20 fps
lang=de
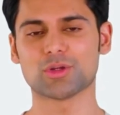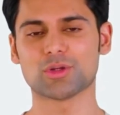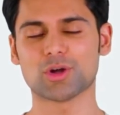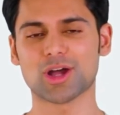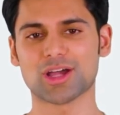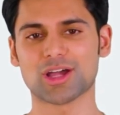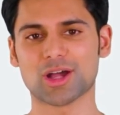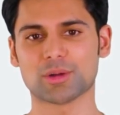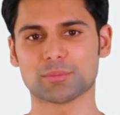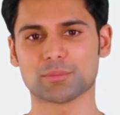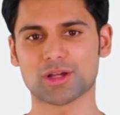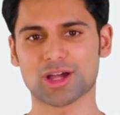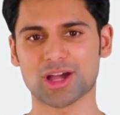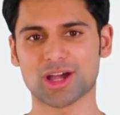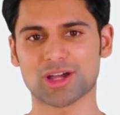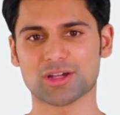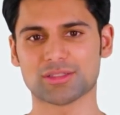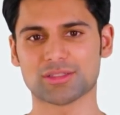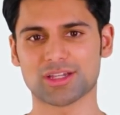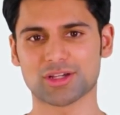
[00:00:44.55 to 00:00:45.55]
zu einer
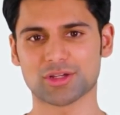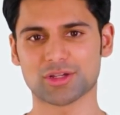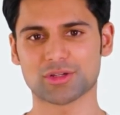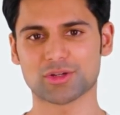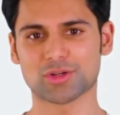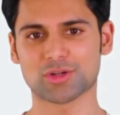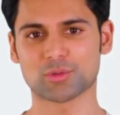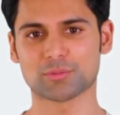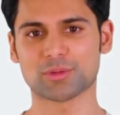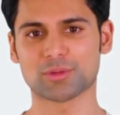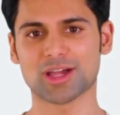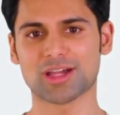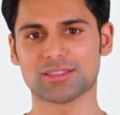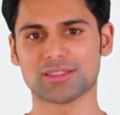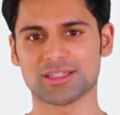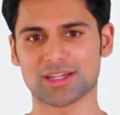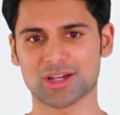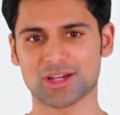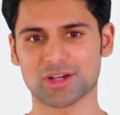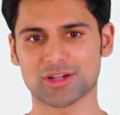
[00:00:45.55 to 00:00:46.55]
beachtlichen Summe
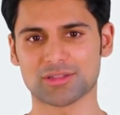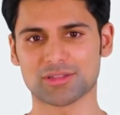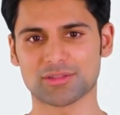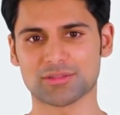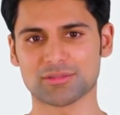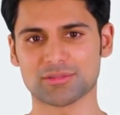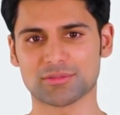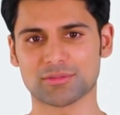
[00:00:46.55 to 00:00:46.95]
addieren.